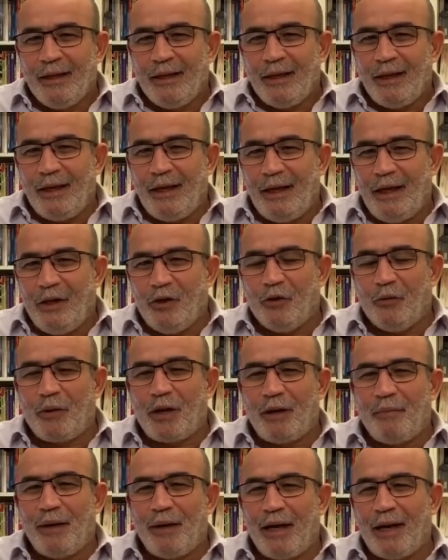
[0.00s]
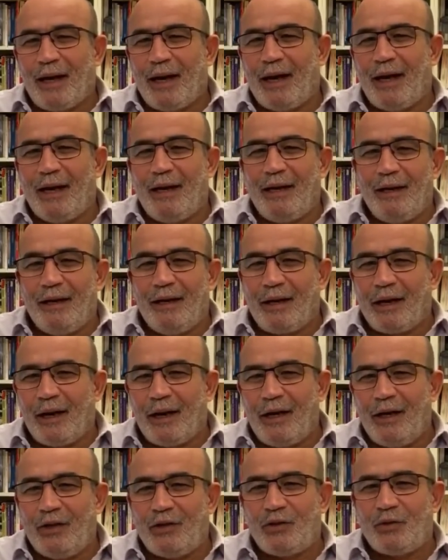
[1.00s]
اللي اليوم كما قال
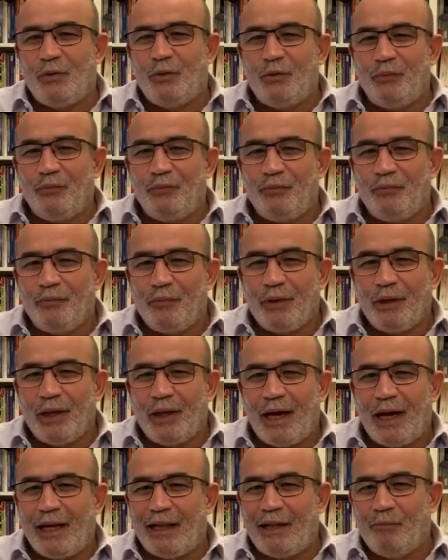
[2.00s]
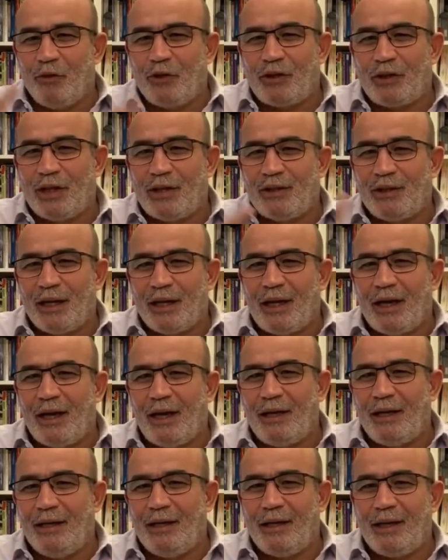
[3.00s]
رئيسه أحد
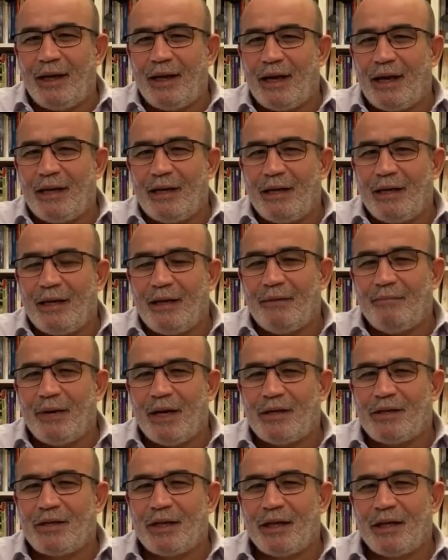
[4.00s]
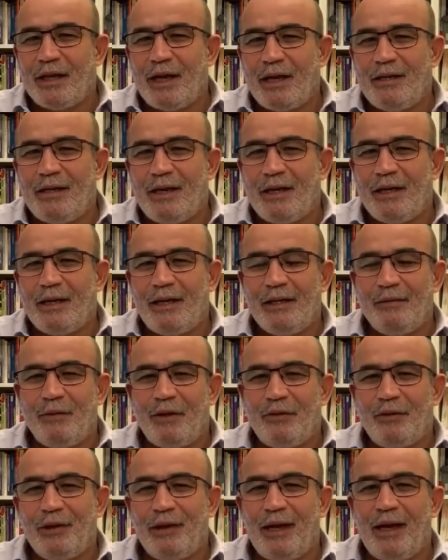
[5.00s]
المرتزقة اللي كان مع الشيخ نحنا رحمه
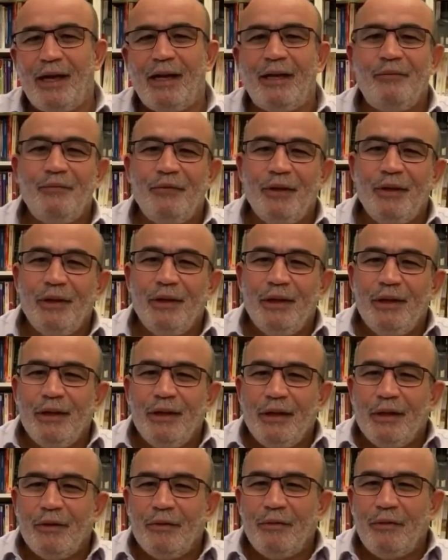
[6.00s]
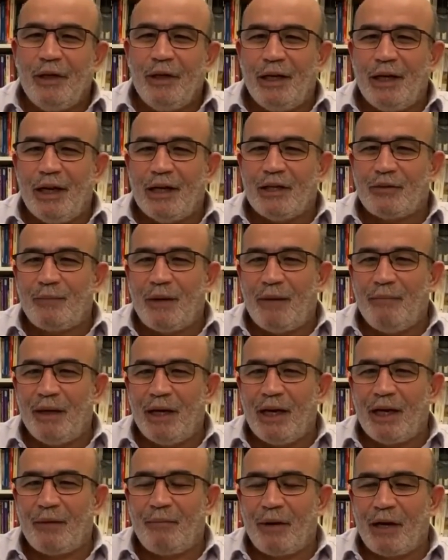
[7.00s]
الله واللي أصبح من
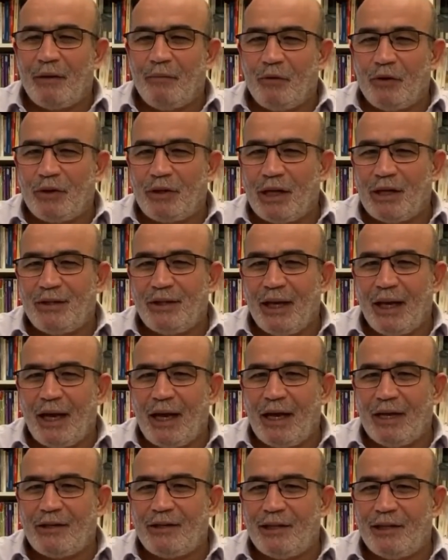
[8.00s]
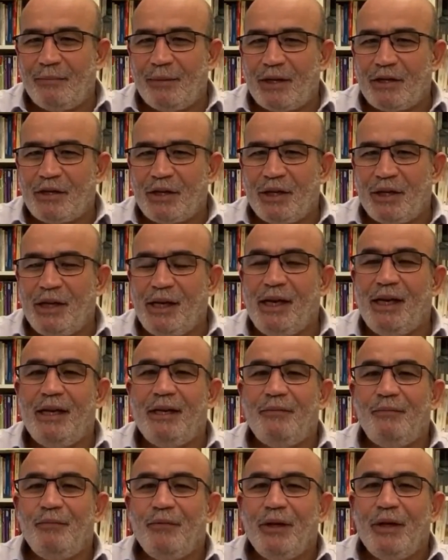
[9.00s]
أكبر المرتزقة سليمان
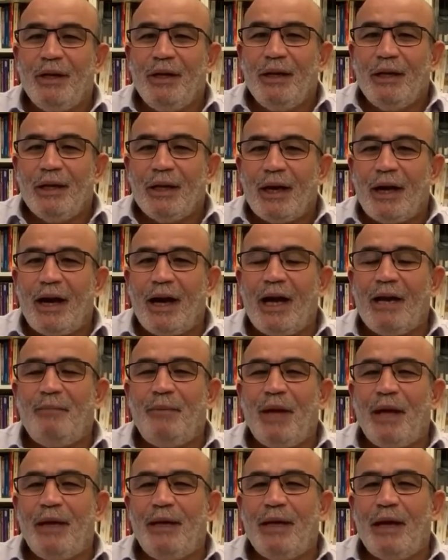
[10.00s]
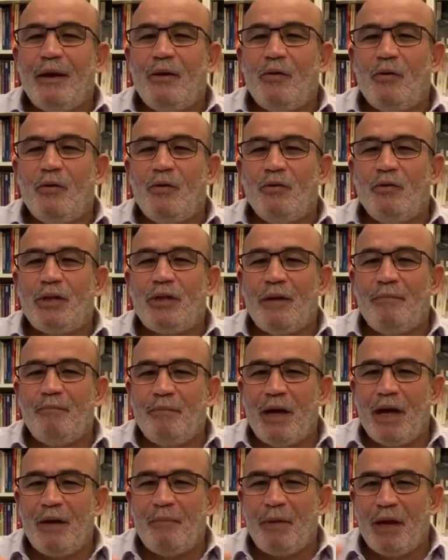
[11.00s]
شنين قال بأنه
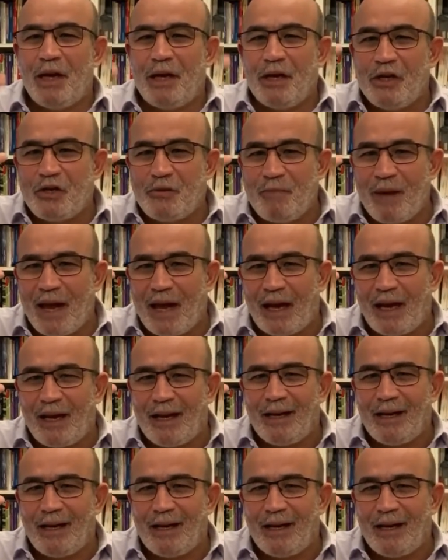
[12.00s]
تم بالإجماع